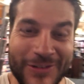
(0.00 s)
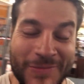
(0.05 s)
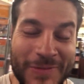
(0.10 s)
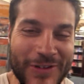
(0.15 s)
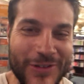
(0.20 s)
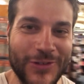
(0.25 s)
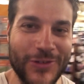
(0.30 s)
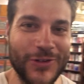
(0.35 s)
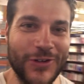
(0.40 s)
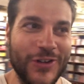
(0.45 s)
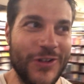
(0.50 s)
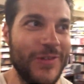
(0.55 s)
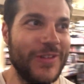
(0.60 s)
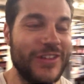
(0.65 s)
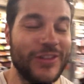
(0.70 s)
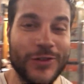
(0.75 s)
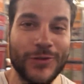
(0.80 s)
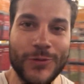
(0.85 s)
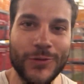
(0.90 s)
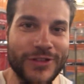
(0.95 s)
súper chulo.
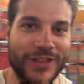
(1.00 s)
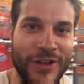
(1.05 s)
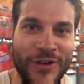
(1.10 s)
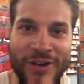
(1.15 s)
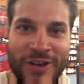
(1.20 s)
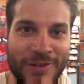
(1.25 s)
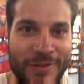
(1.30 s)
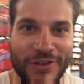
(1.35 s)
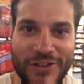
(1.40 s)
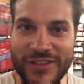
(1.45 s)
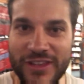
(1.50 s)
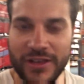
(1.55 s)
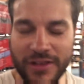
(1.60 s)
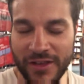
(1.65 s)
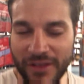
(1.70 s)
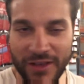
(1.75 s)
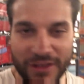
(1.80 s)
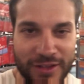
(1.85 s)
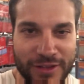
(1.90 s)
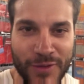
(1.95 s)
Si os gustan los libros,
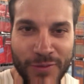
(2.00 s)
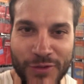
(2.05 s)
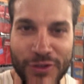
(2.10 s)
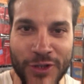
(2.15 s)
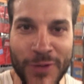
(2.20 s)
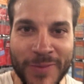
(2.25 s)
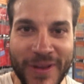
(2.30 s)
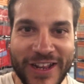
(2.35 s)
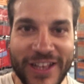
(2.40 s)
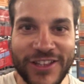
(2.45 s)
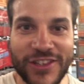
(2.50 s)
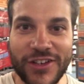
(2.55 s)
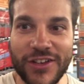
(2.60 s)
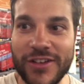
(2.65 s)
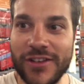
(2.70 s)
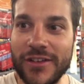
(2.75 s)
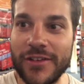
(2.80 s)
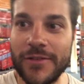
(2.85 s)
este es vuestro paraíso.